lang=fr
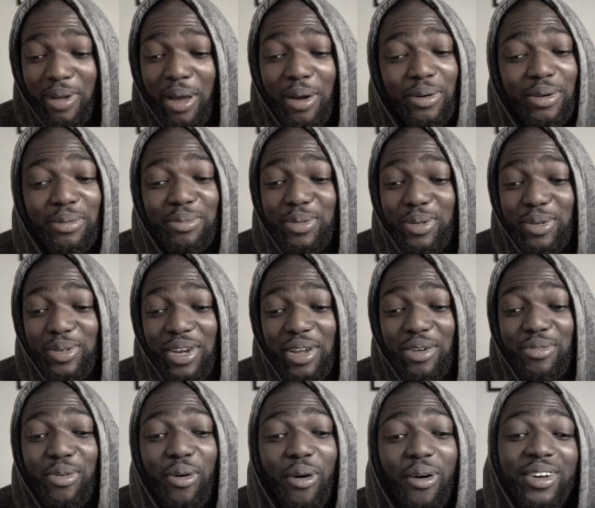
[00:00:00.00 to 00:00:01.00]
Bah ouais, parce que
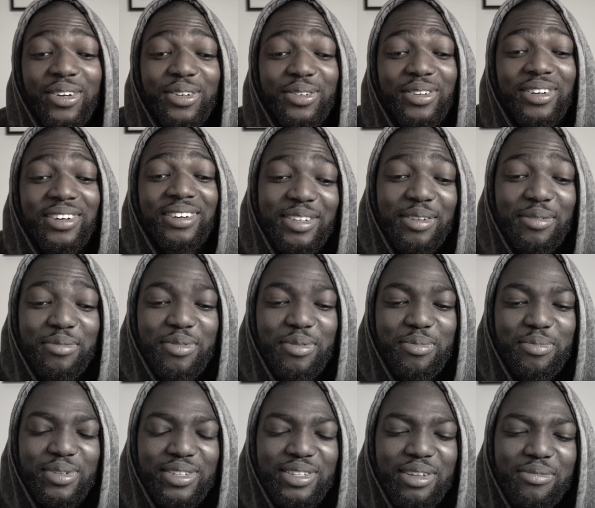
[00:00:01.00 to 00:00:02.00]
j'avais froid, tu vois. Ça me
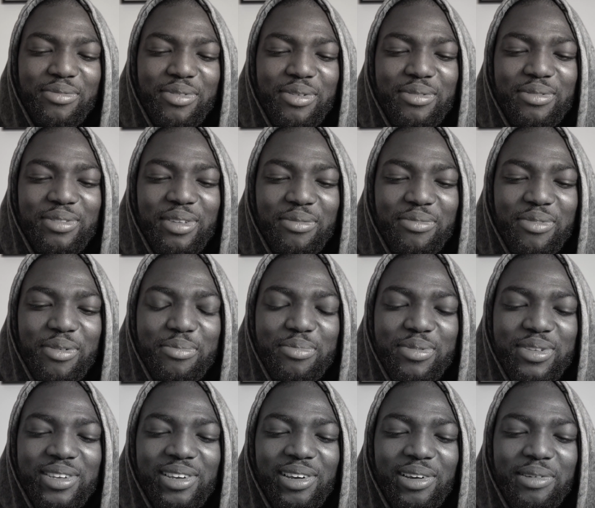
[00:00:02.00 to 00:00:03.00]
fait, ça me fait, ça me fait
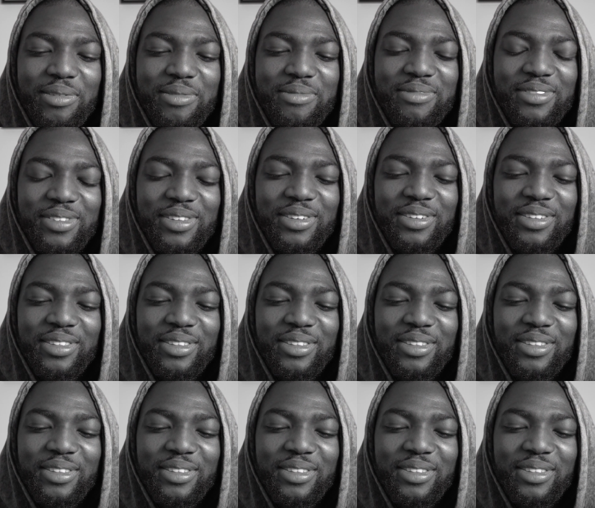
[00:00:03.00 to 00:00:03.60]
pitié quand même.